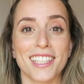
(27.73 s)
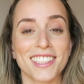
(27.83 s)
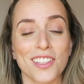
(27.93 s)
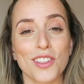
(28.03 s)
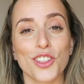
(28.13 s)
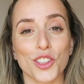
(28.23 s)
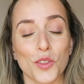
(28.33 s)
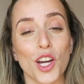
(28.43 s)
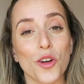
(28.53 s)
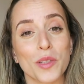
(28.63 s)
en este vídeo os
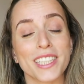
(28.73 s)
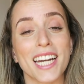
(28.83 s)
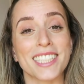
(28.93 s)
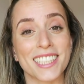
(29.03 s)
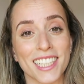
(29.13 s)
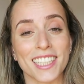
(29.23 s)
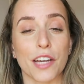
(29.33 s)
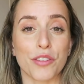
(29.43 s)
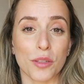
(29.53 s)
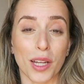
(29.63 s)
voy a comentar 7
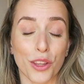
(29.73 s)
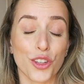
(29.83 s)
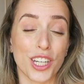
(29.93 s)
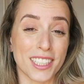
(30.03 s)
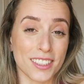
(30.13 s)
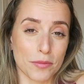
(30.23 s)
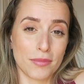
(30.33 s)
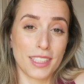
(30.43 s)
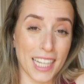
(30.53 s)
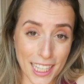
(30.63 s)
afirmaciones
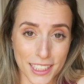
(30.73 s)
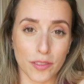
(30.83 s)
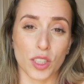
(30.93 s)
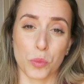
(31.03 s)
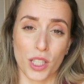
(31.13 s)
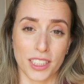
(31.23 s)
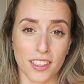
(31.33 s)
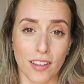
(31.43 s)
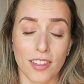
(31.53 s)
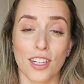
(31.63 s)
negativas, por así
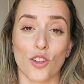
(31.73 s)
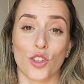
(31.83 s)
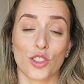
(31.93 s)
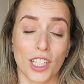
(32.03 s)
decirlo,